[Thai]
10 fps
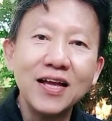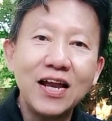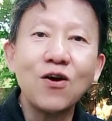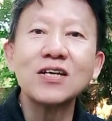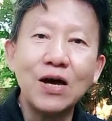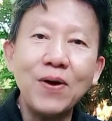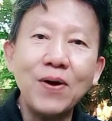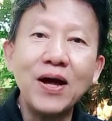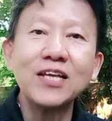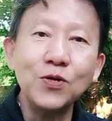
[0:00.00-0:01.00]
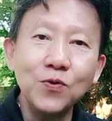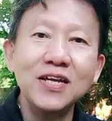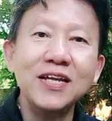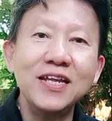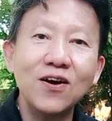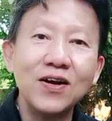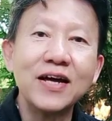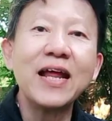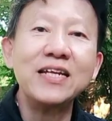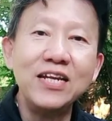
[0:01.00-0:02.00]
เราก็สามารถที่จะดูทีเดียว และ
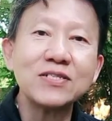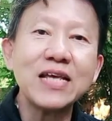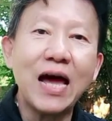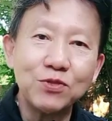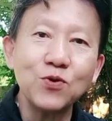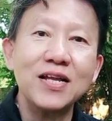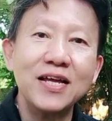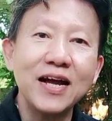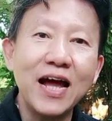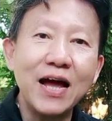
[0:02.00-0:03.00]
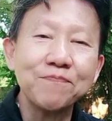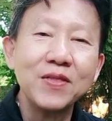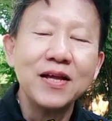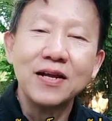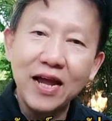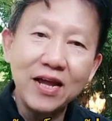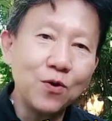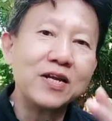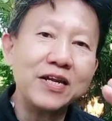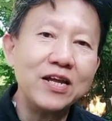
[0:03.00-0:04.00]
ได้ทีเดียว 3 ตัวเลยนะครับได้
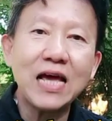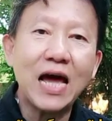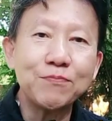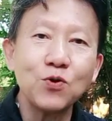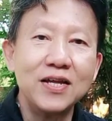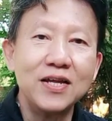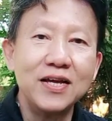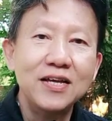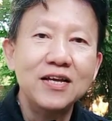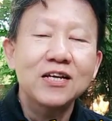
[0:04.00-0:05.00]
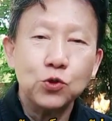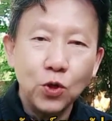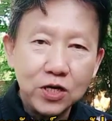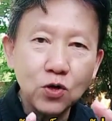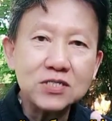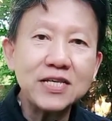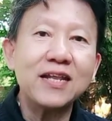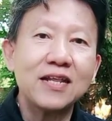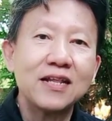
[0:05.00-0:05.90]
หุ้นทีเดียว 3 ตัวเลย ส่วนดวงเซต